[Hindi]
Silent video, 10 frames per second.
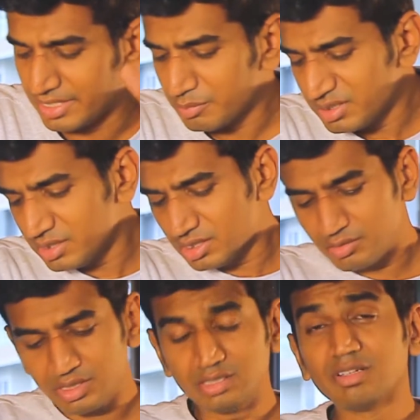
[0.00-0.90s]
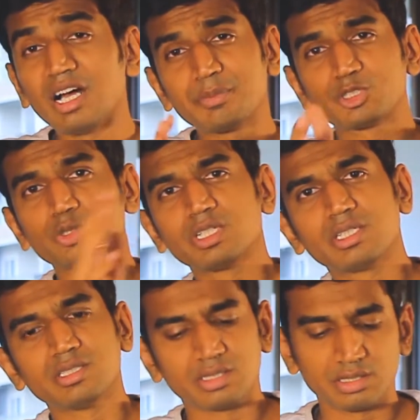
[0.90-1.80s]
रेडमी टीवी यहाँ पे जो
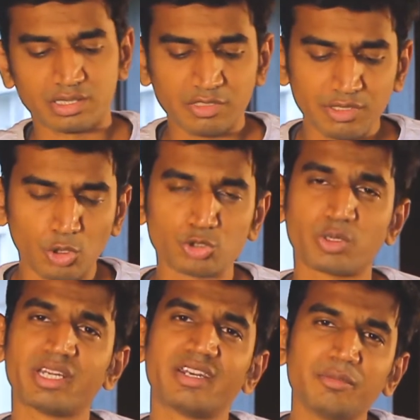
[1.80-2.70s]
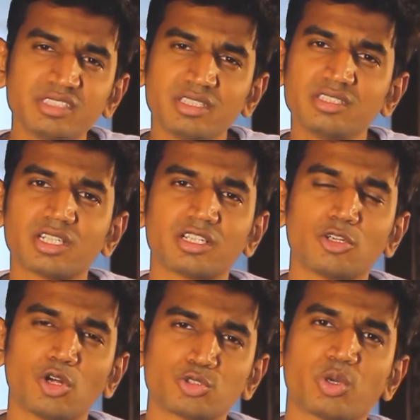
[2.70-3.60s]
ये टीवी लॉन्च हुआ है रेडमी सीरीज़ के
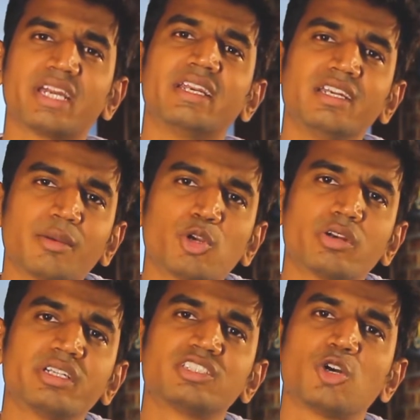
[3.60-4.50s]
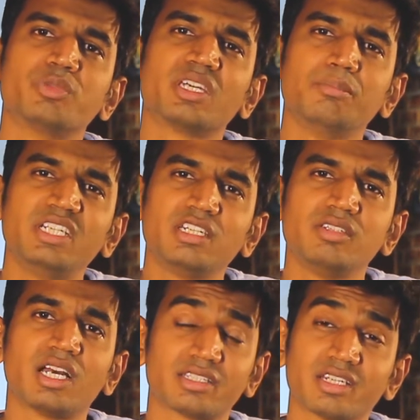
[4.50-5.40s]
अंदर लॉन्च हुआ है इंडिया में ऑलरेडी शाओमी के मी
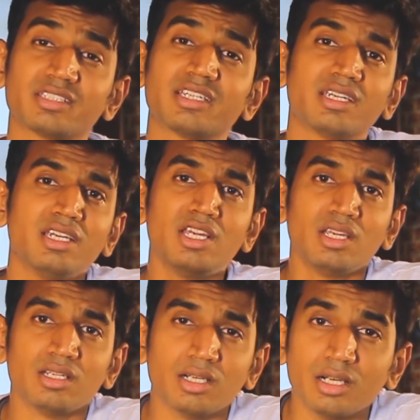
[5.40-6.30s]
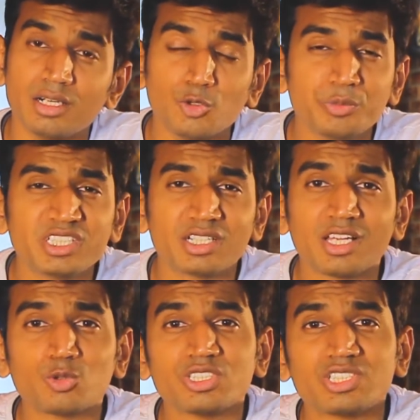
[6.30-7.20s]
टीवी आते रहते हैं उम्मीद
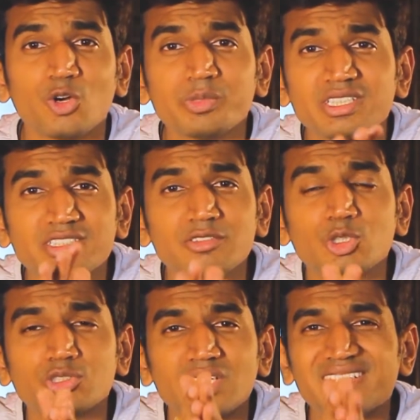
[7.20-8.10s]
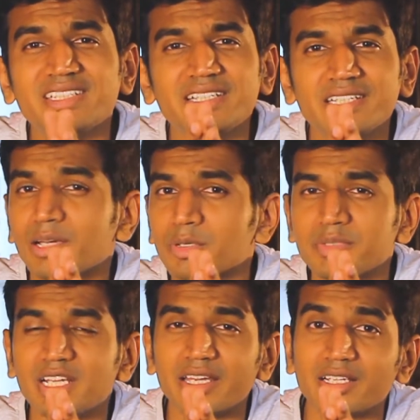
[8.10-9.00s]
करता हूँ कि शाओमी इस टीवी को जल्द ही इंडिया
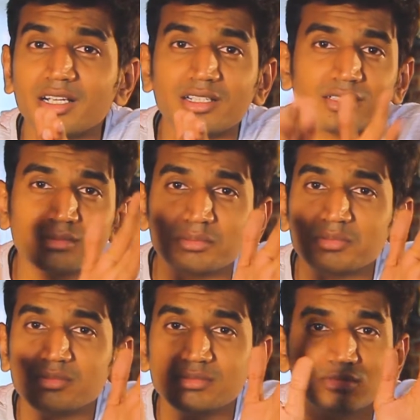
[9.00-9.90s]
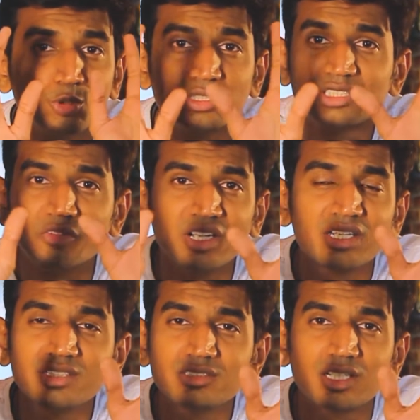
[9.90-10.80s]
में भी लाएगा क्योंकि
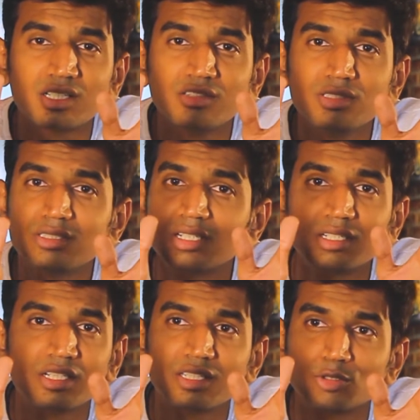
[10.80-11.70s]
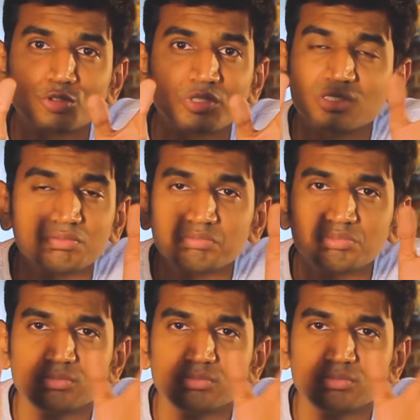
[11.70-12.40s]
70 इंच का टीवी 38,000 में